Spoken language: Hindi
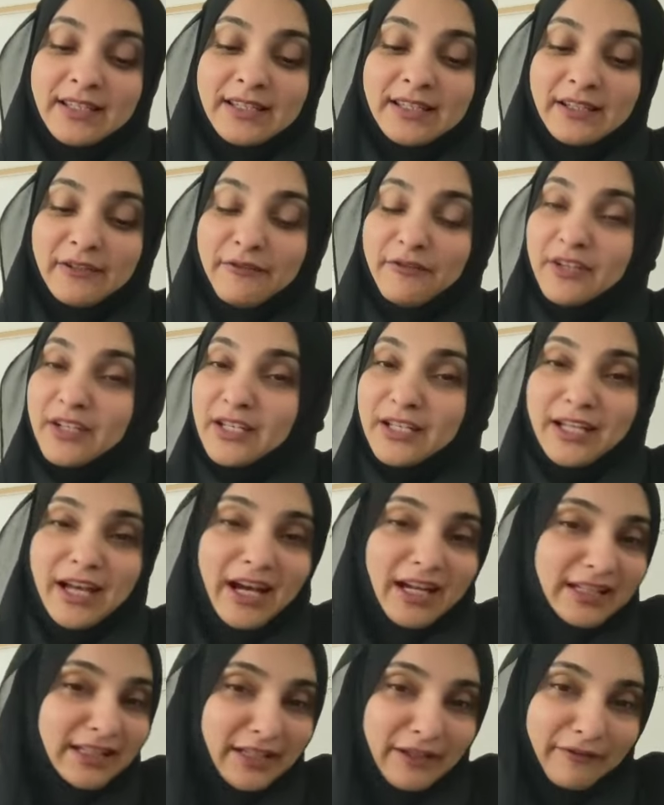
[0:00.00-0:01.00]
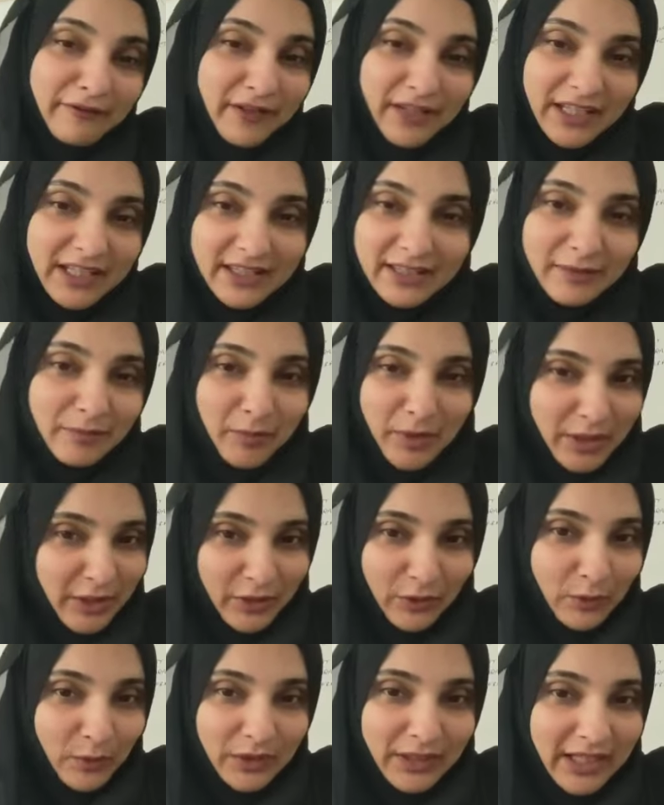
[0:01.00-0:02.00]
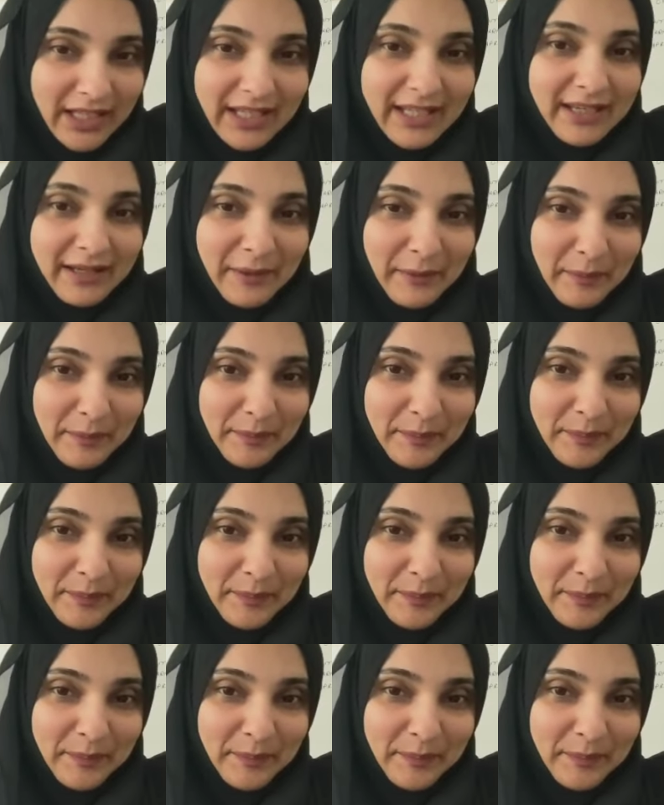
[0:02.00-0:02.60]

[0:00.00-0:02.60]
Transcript: सिर्फ नान नफ़े तक महदूद नहीं है